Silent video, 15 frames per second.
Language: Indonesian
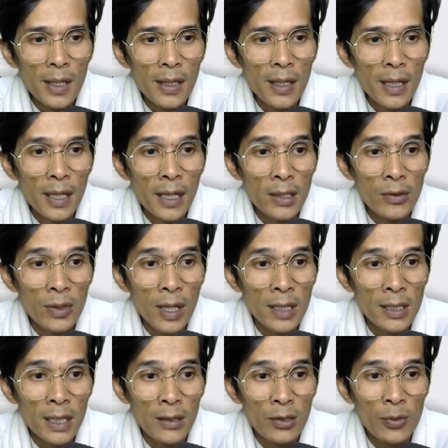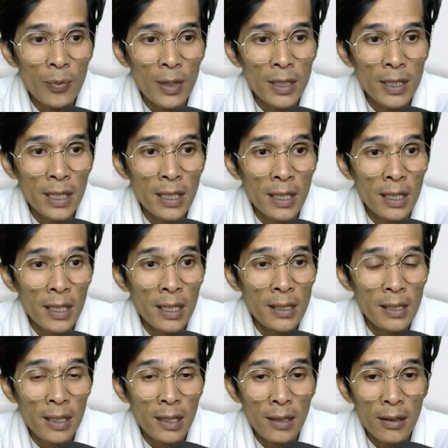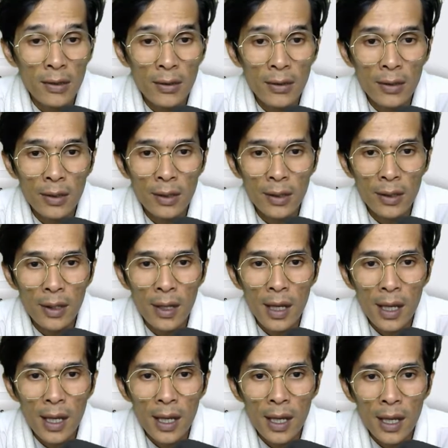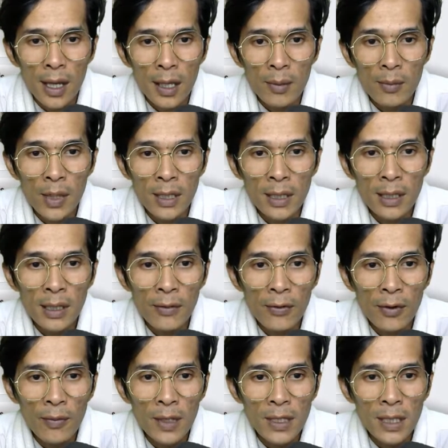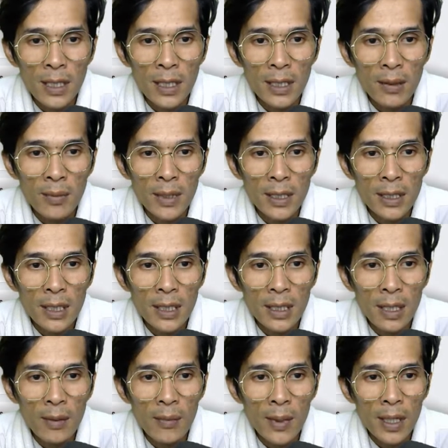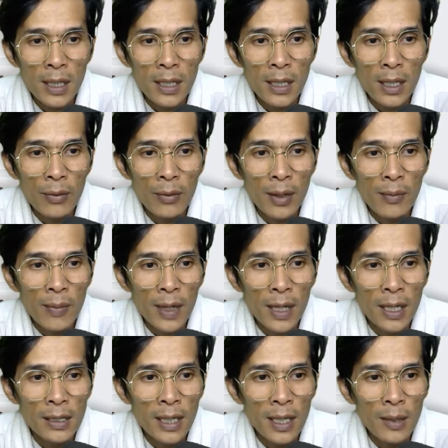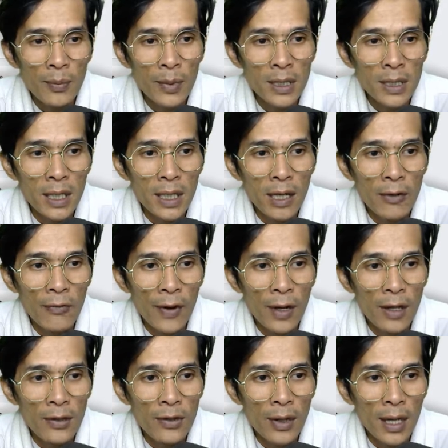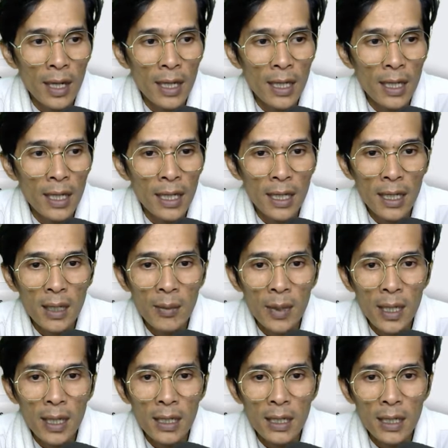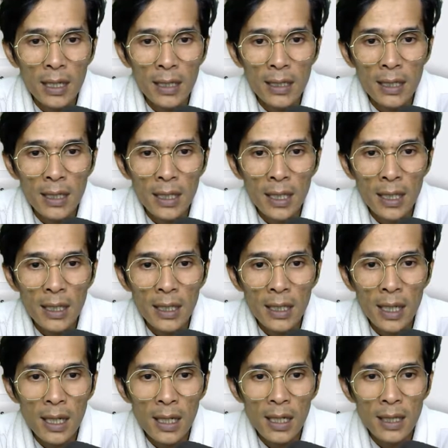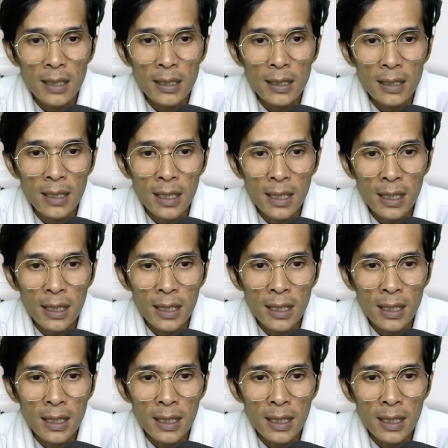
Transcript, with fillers: Jadi yang sudah 100% tadi ya seeder itu. Biasanya informasi ini bisa didapat di web pada saat pencarian file torrent. Ini berarti jika tidak ada seed,